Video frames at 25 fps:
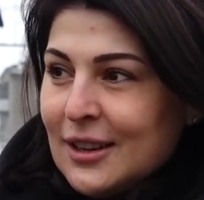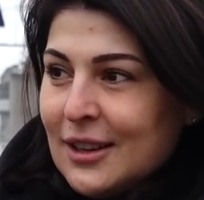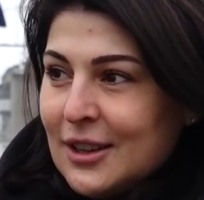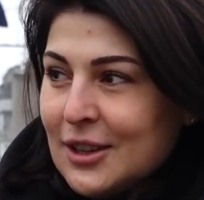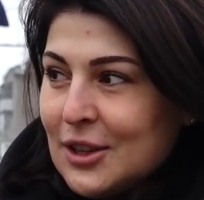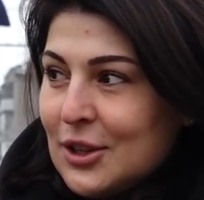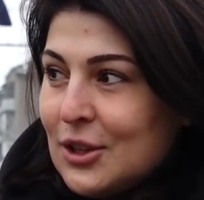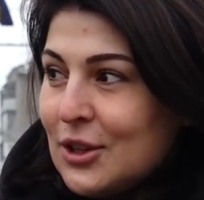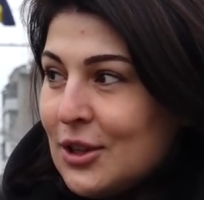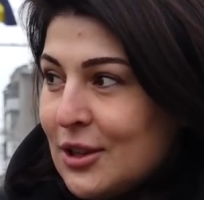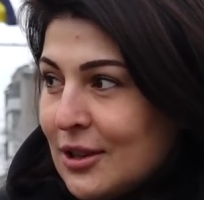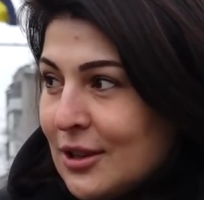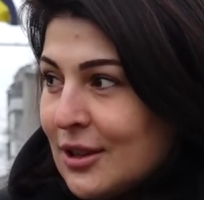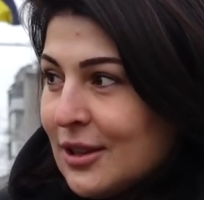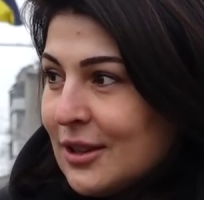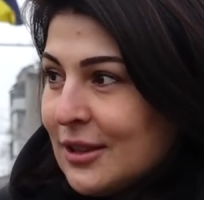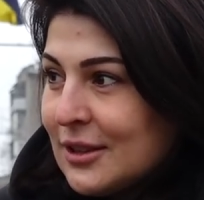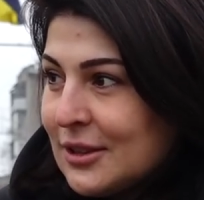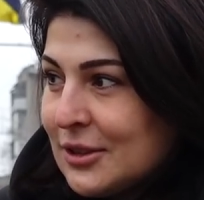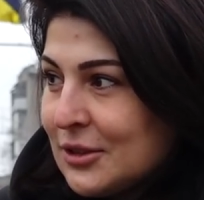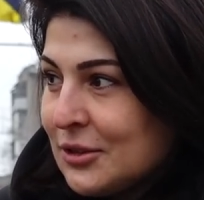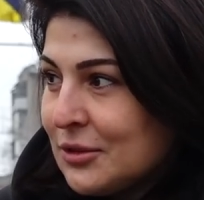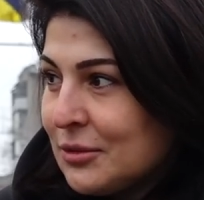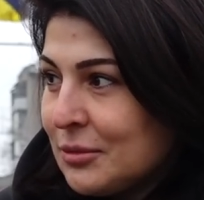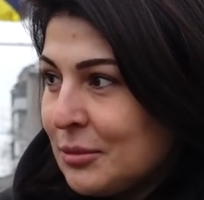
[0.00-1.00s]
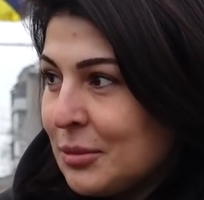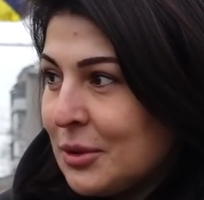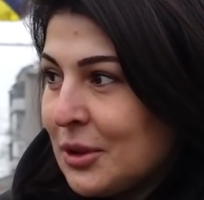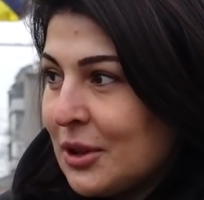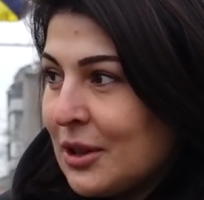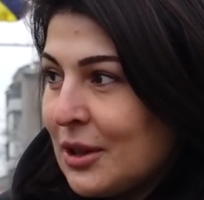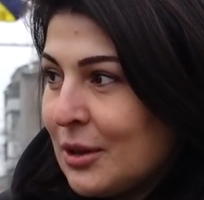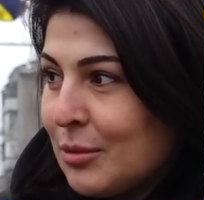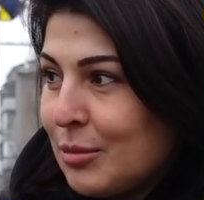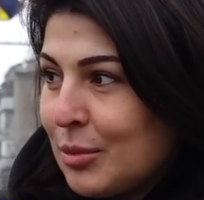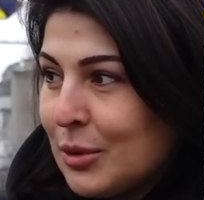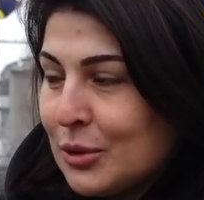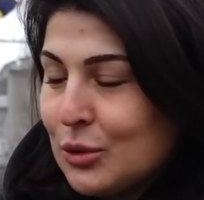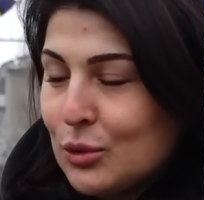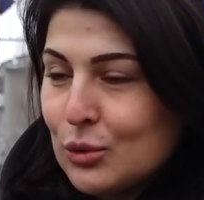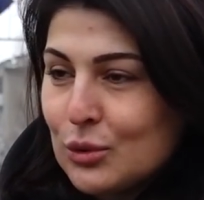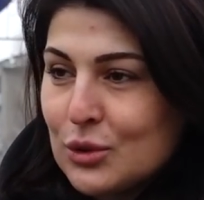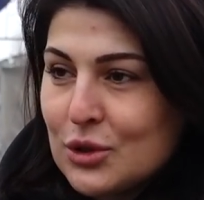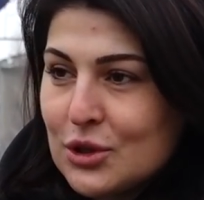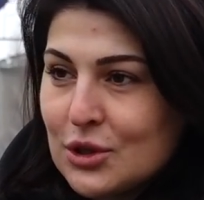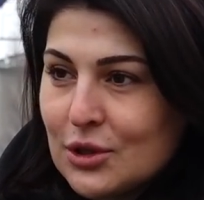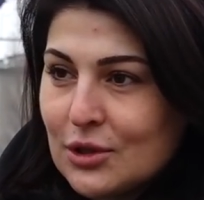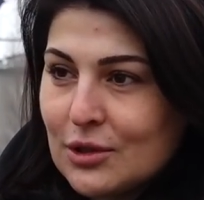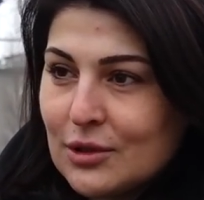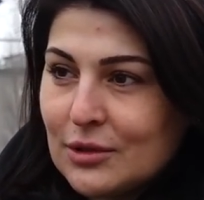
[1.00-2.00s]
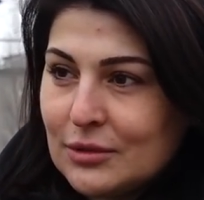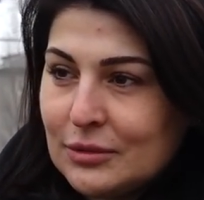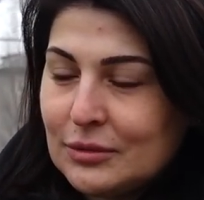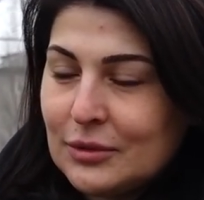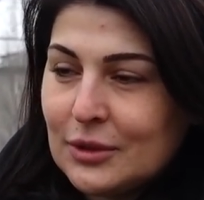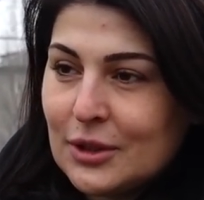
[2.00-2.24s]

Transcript: и благополучия